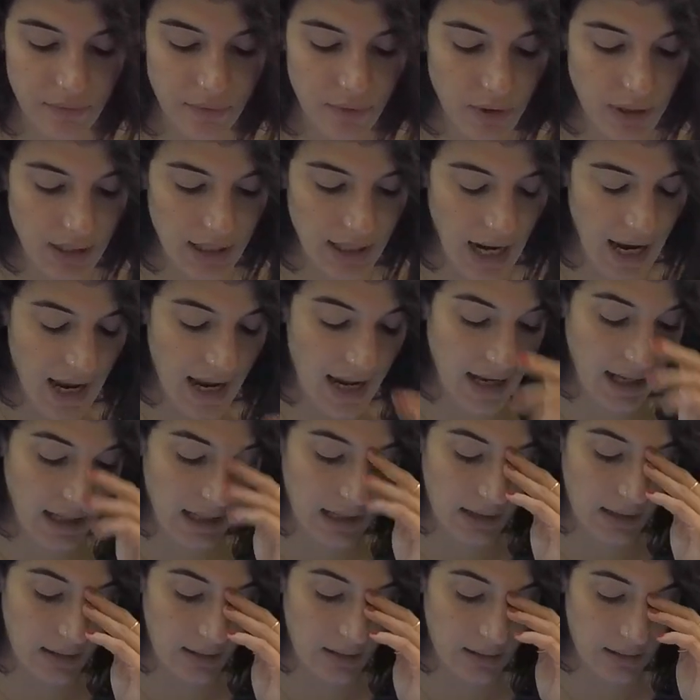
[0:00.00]

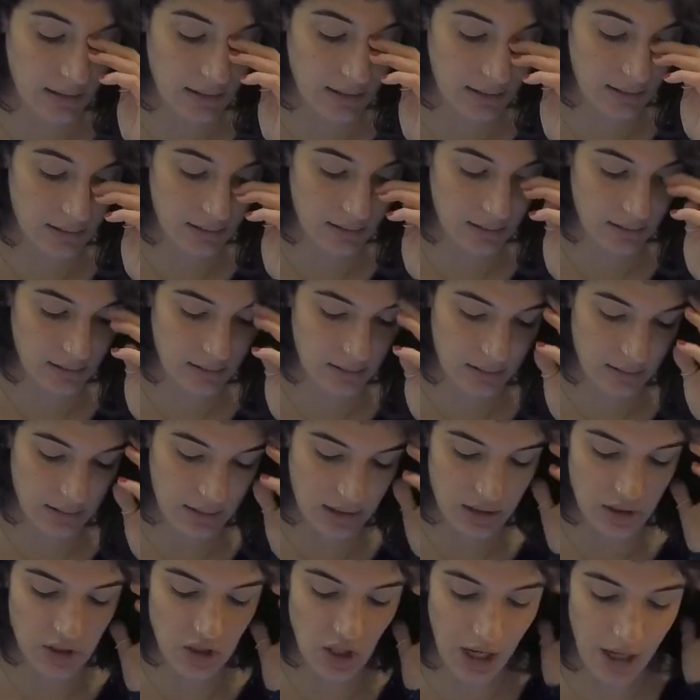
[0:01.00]
vorrei
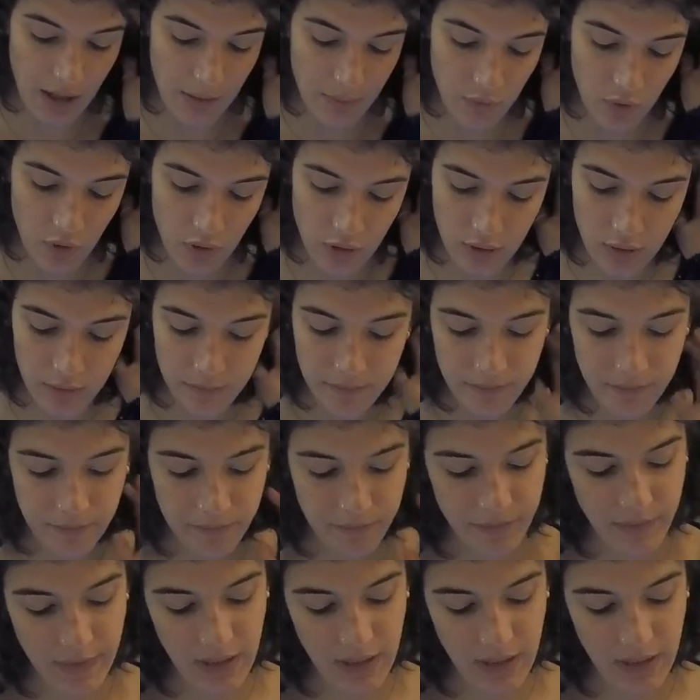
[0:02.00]
diciamo